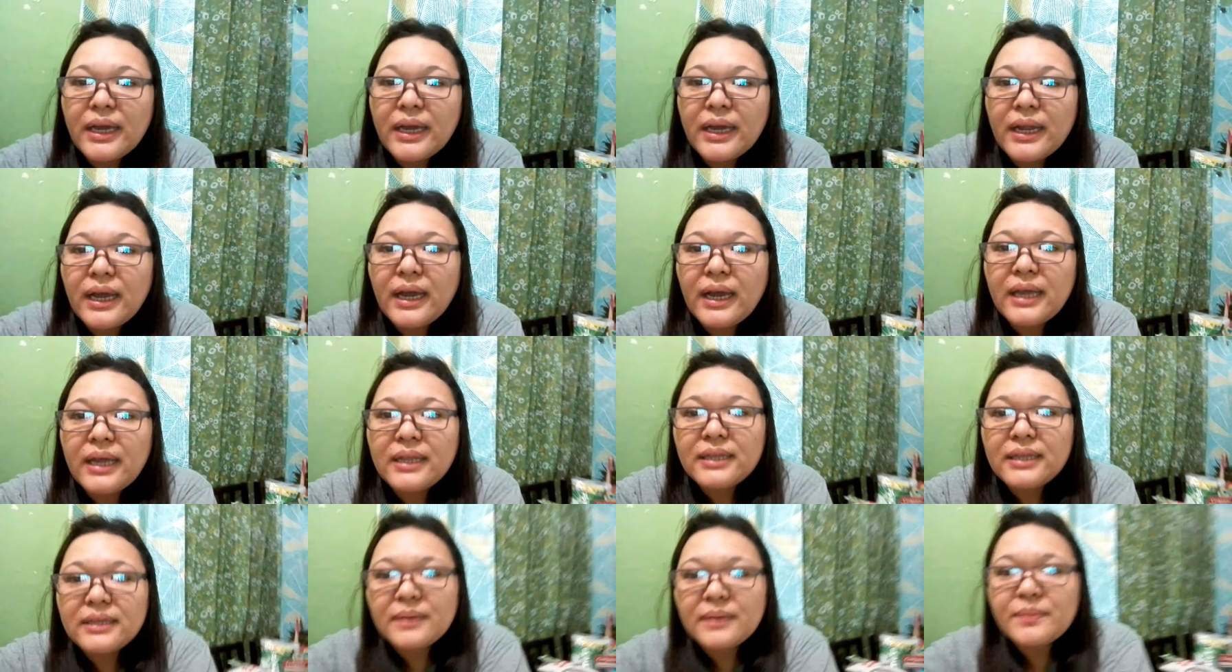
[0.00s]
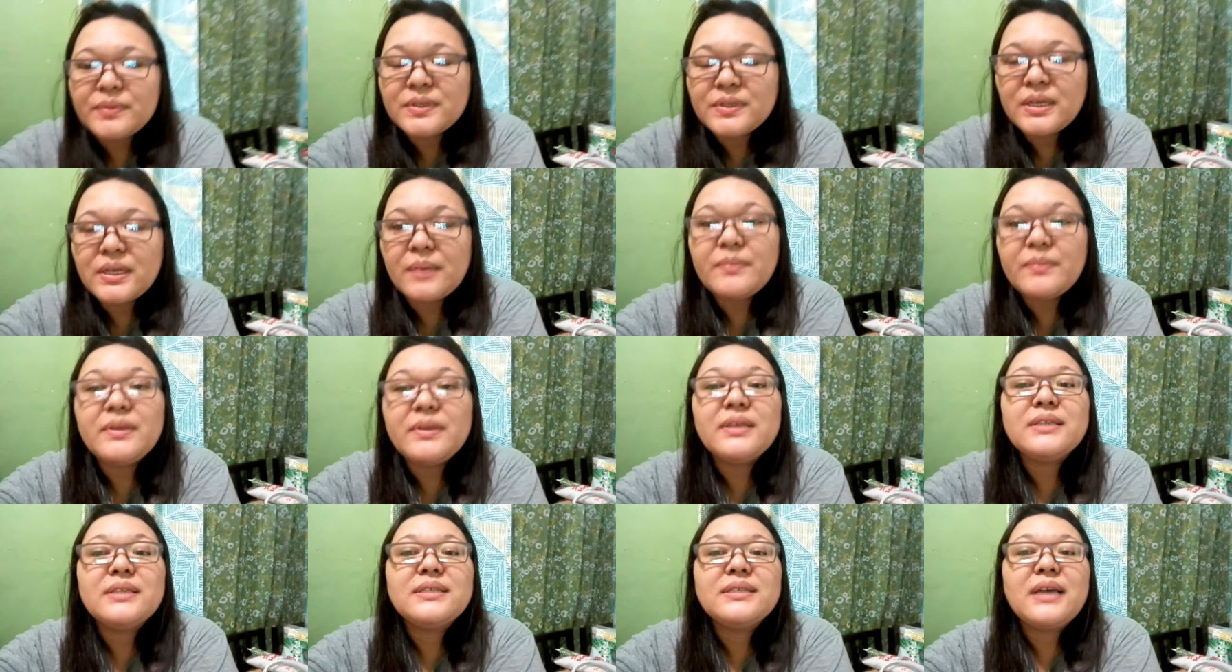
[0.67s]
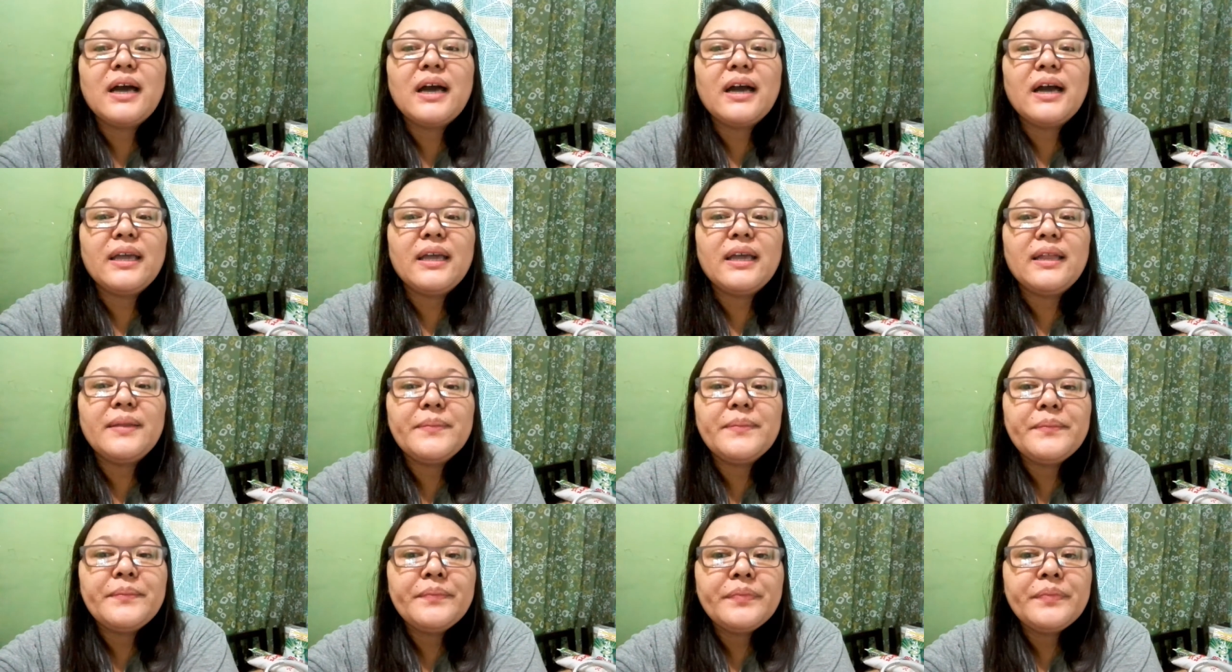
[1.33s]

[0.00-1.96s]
nakaraan? Tapos sabi niya sa akin,